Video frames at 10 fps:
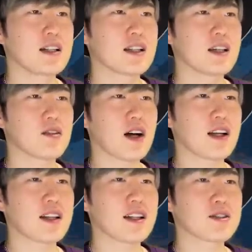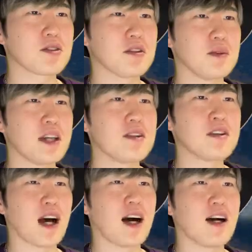結構簡単そうに見える
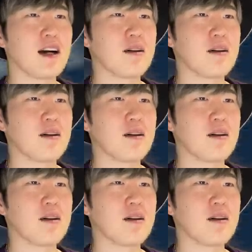やん